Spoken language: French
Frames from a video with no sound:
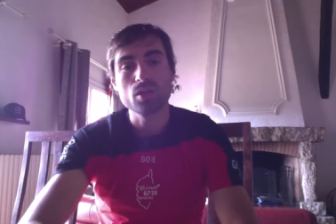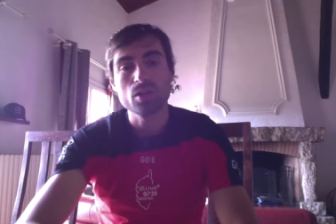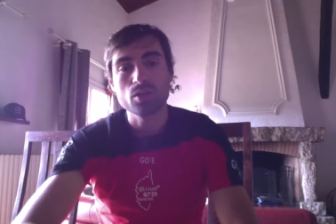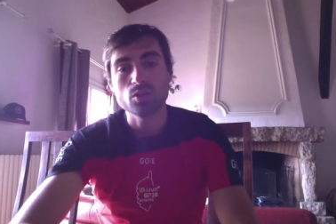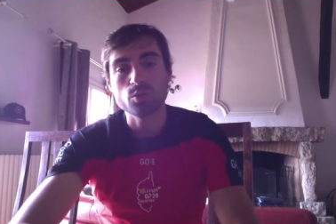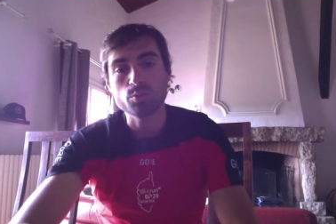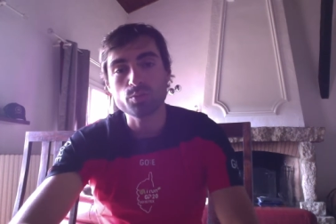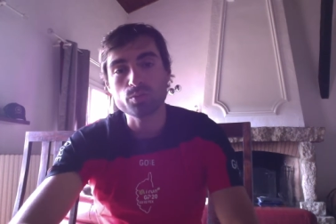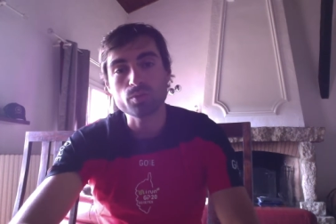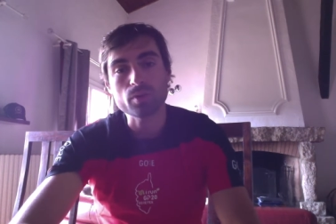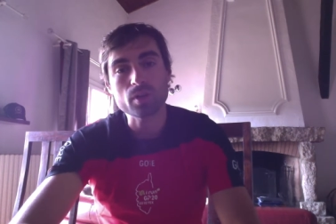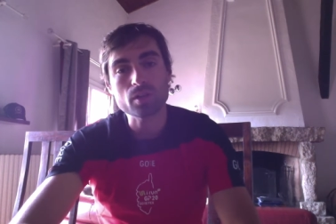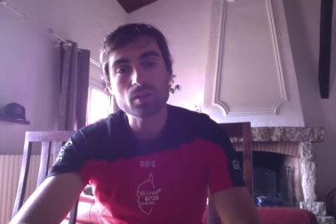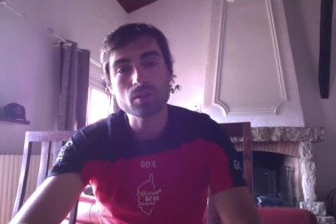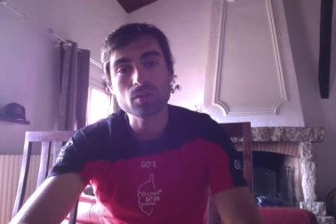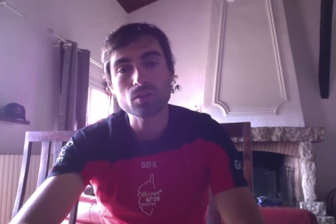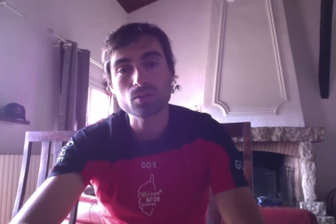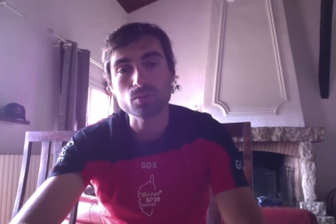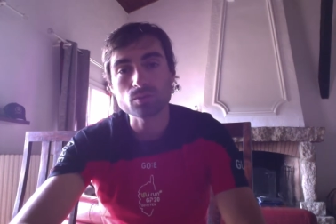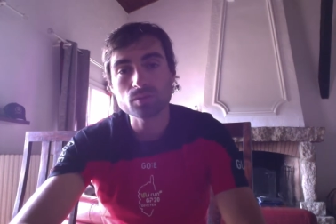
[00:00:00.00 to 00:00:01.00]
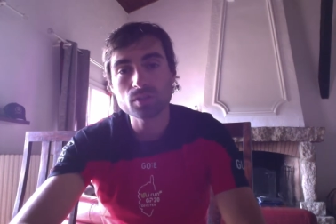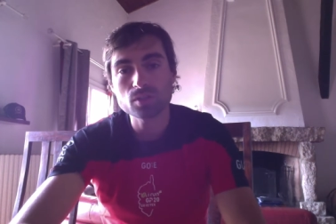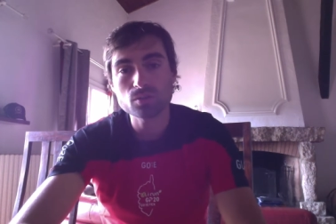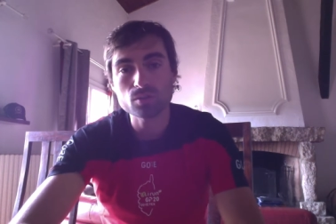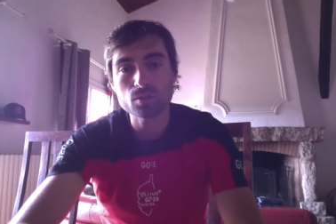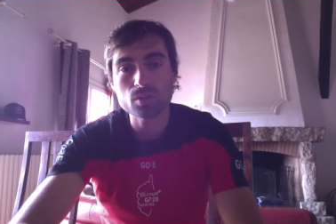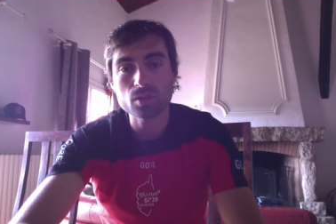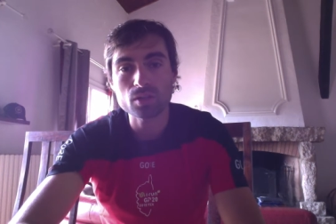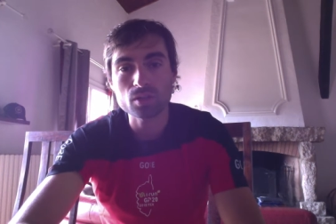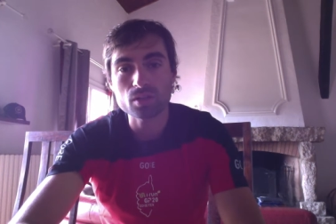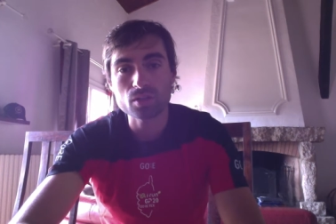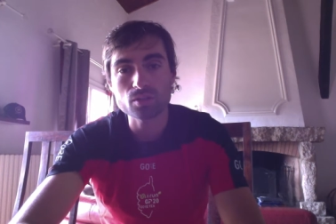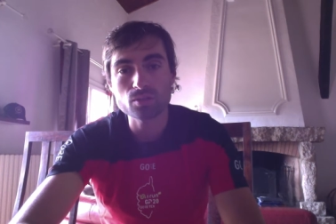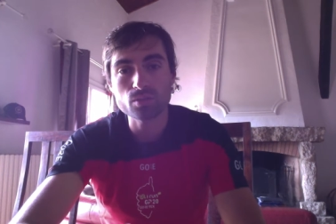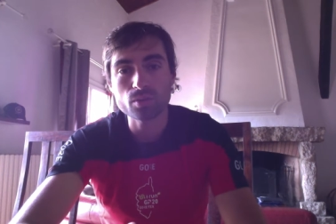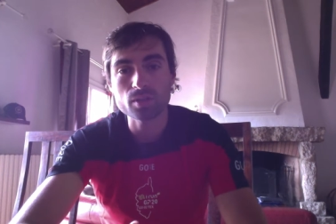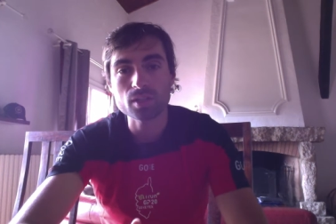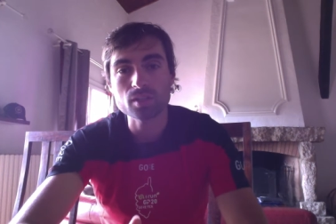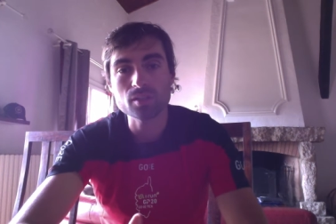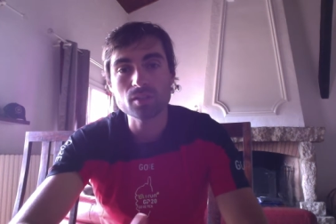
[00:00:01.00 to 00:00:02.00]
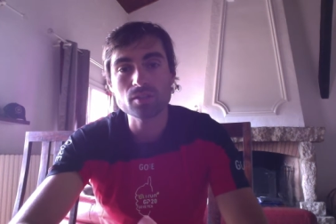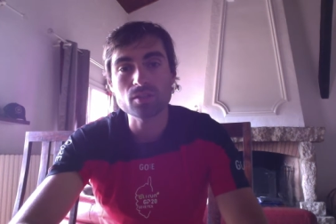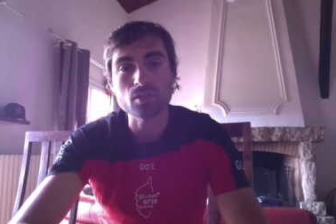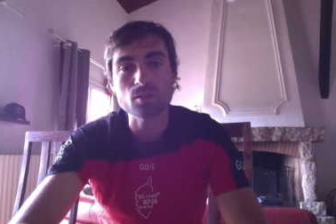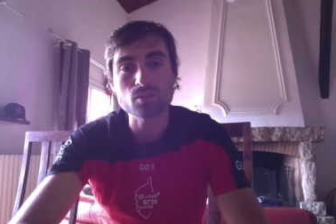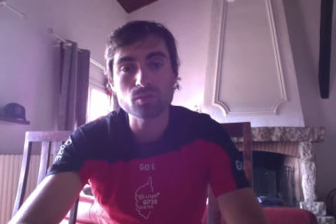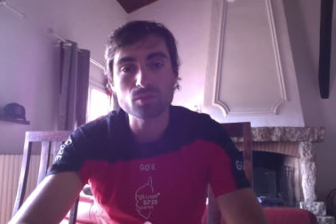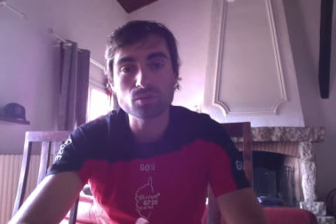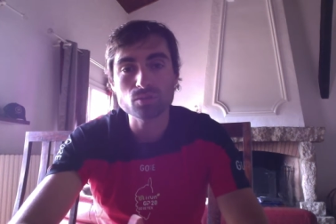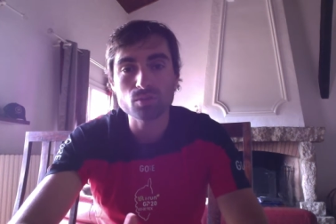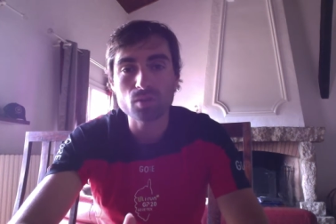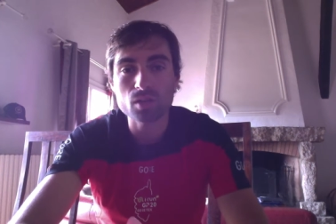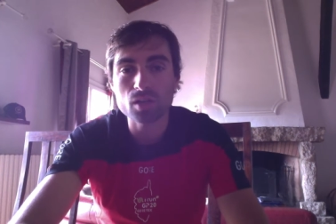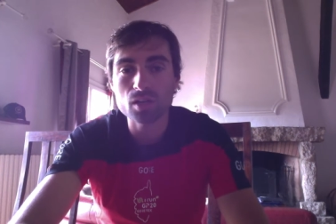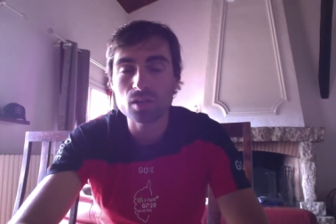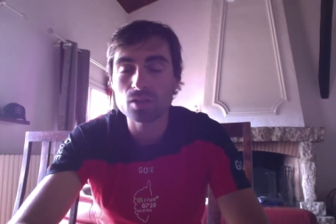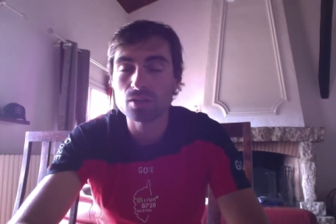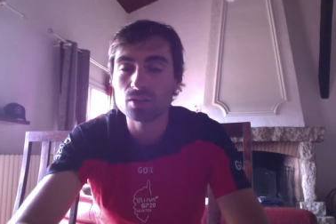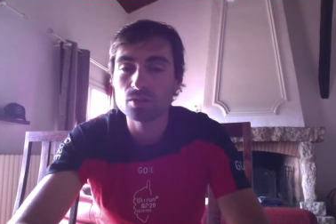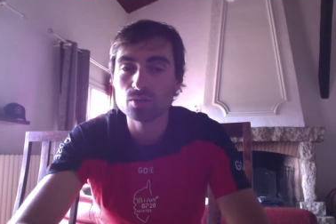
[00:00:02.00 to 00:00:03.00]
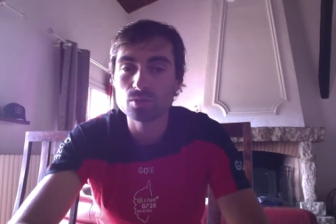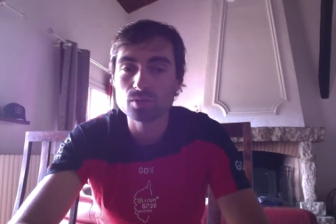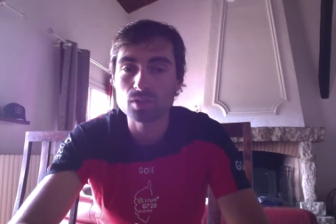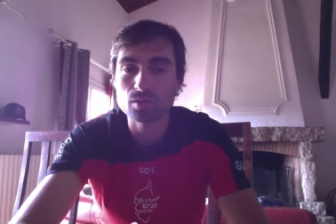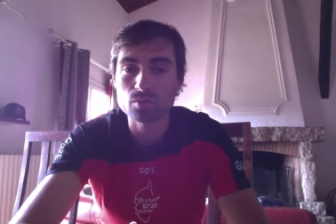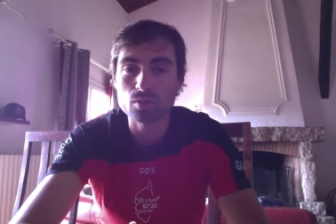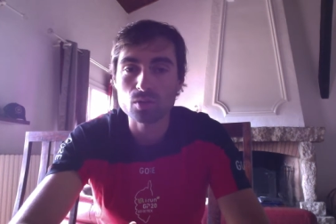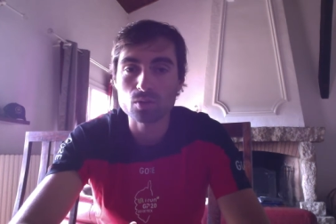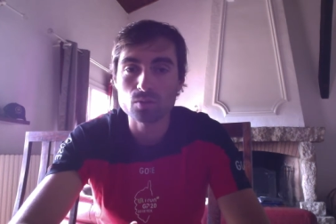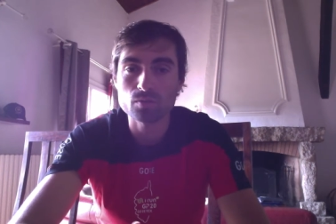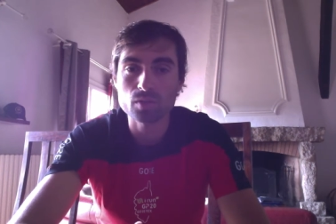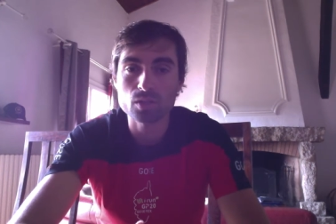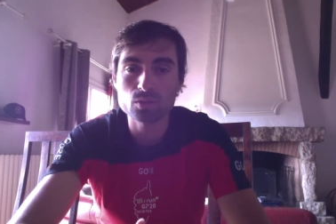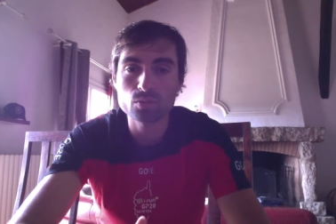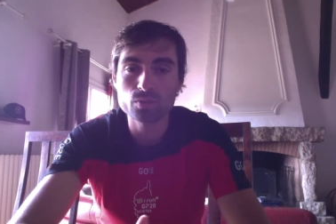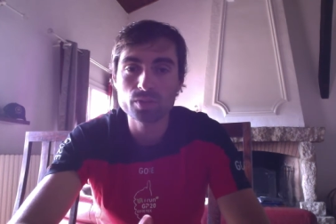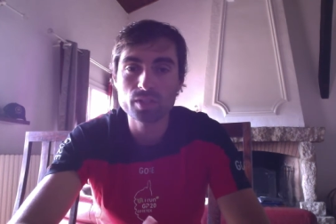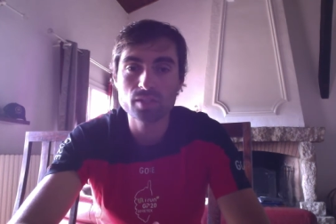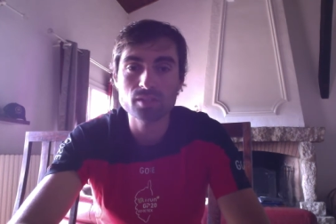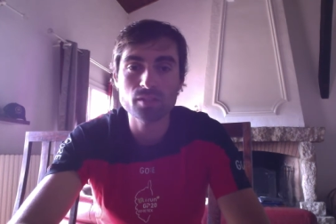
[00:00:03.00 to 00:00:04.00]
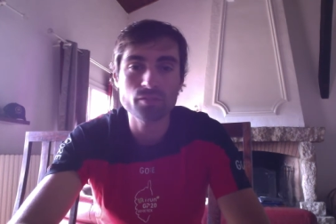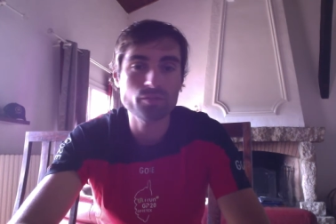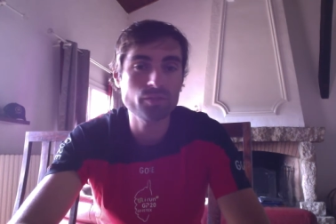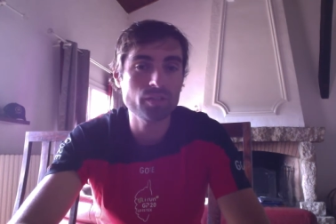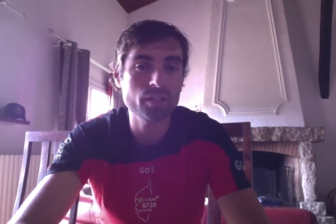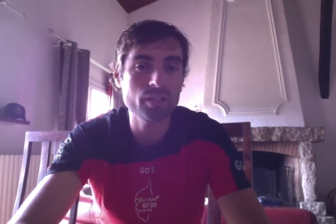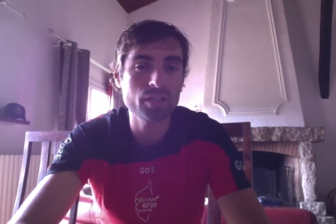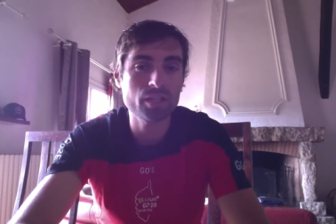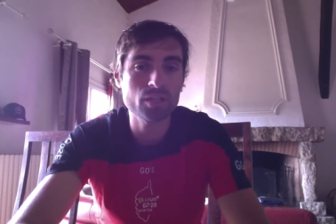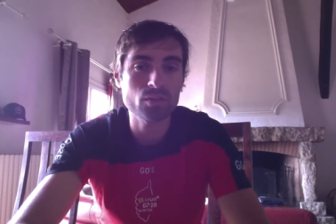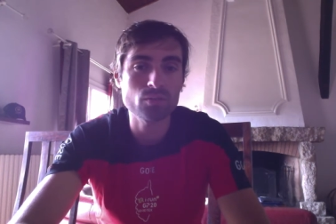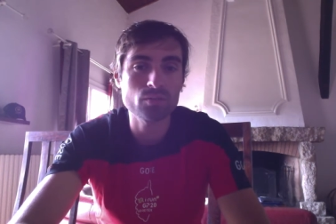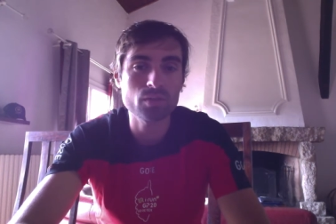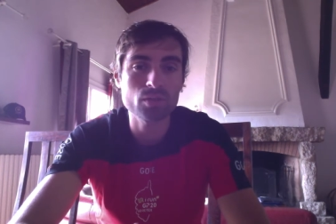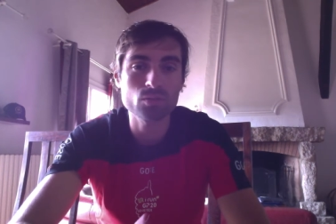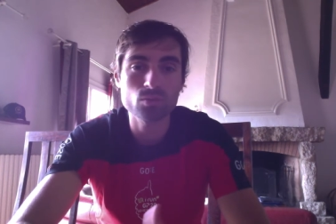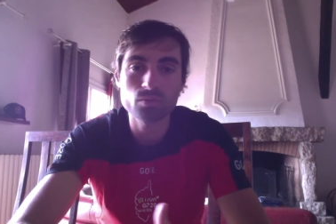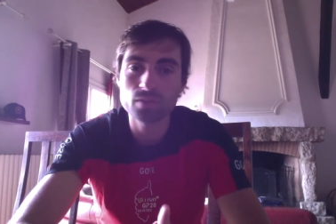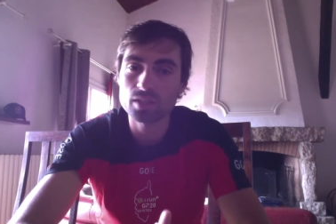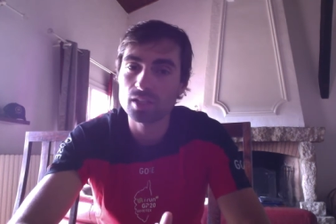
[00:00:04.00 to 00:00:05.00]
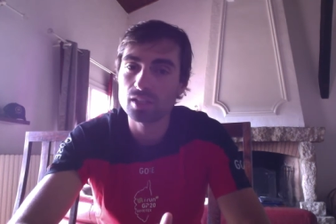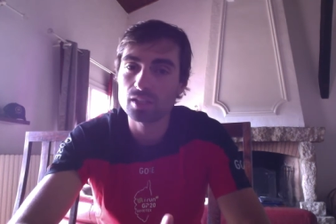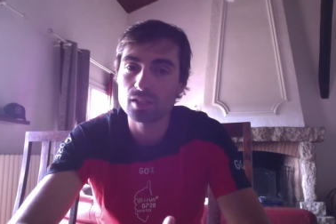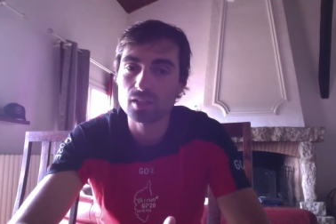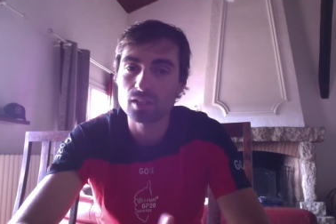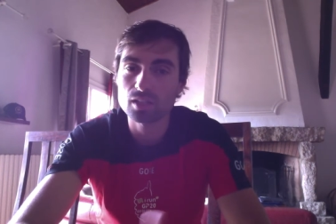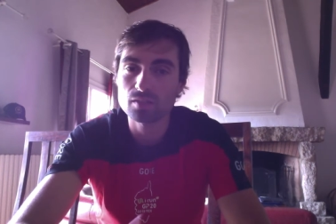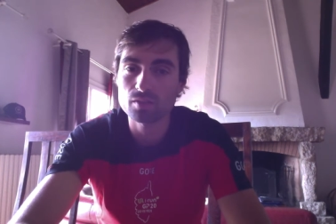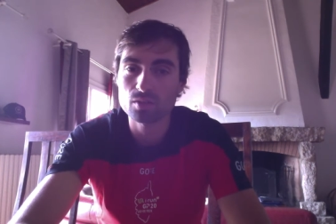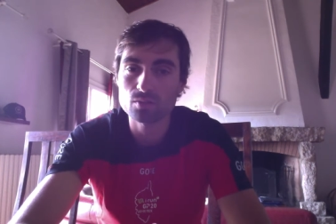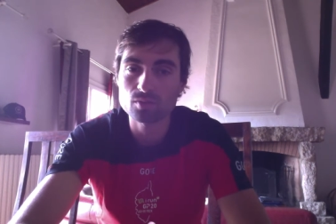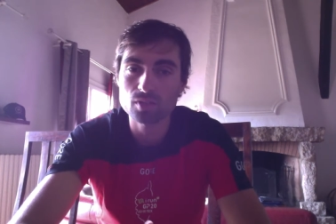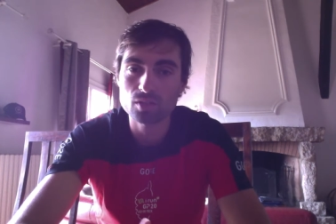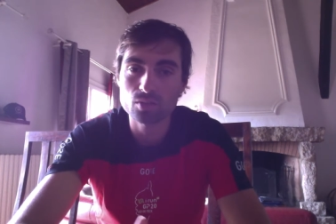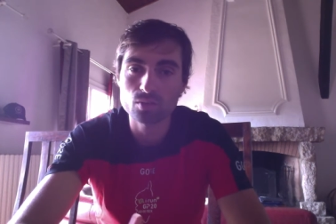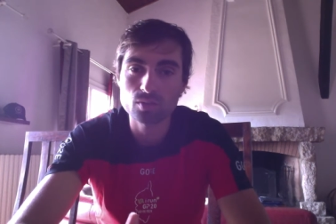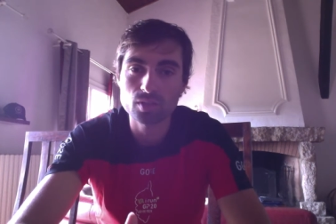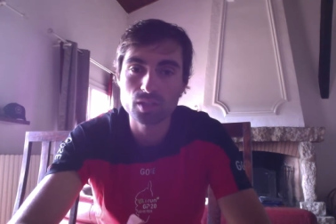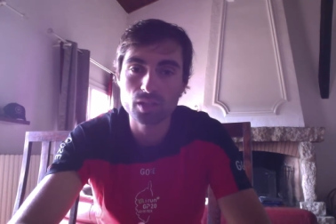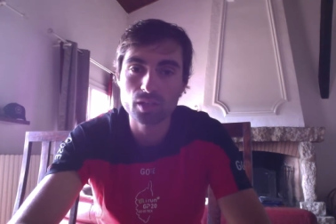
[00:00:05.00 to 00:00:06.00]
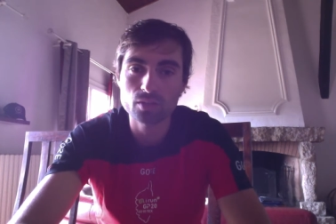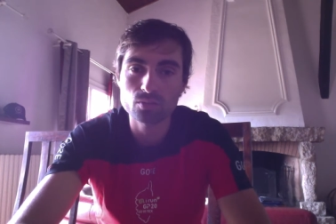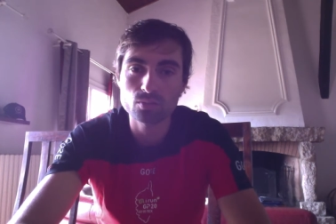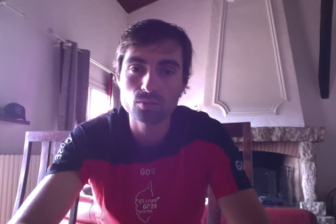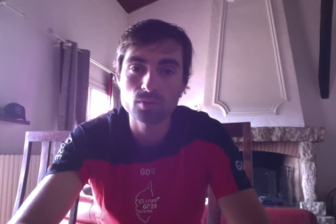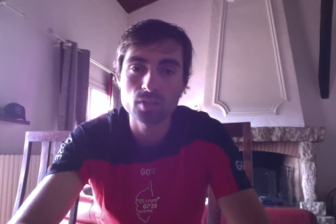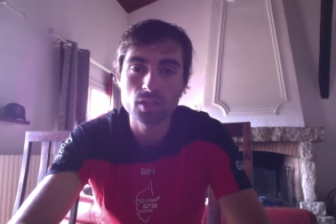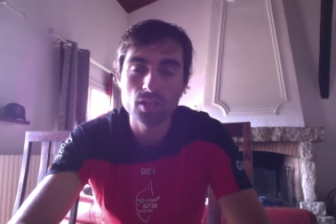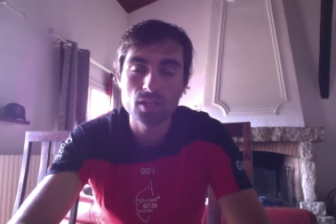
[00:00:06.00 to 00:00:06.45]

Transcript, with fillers: de pouvoir euh, compter sur, euh, sur une assistance le soir, euh, de savoir qu'on va retrouver des affaires, qu'on va retrouver quelqu'un qui va nous accueillir et tout.